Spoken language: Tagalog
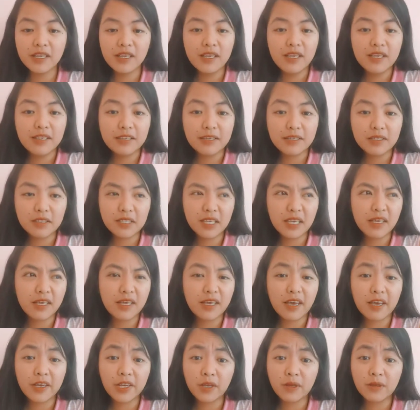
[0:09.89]
Kasi
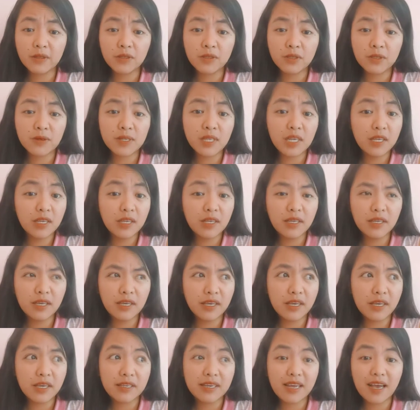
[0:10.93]
actually,
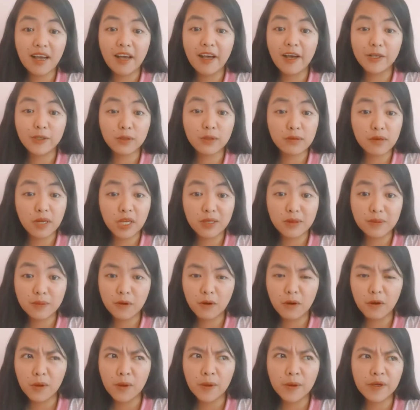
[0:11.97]
eh, naka-isolate po
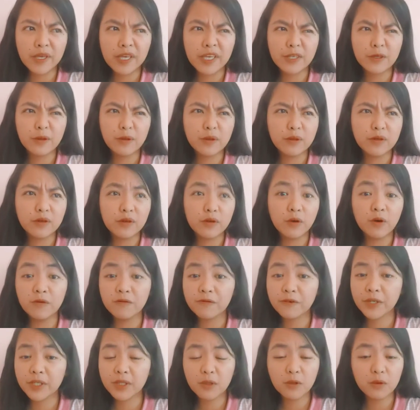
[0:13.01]
ako eh, yung
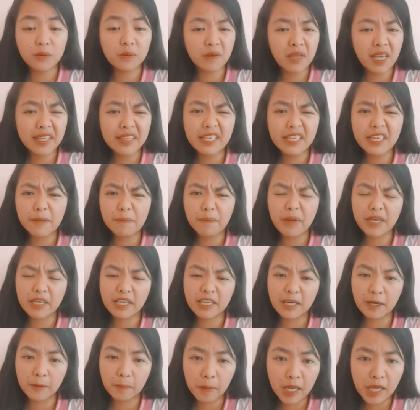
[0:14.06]
comfort room natin,
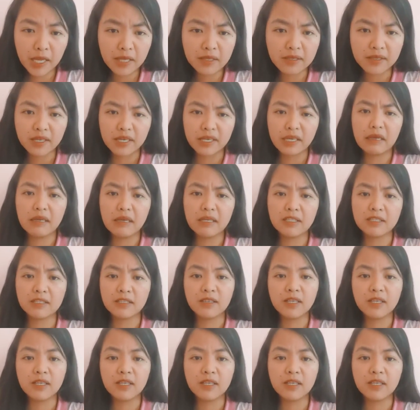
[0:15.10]
ipahirapan, ayan.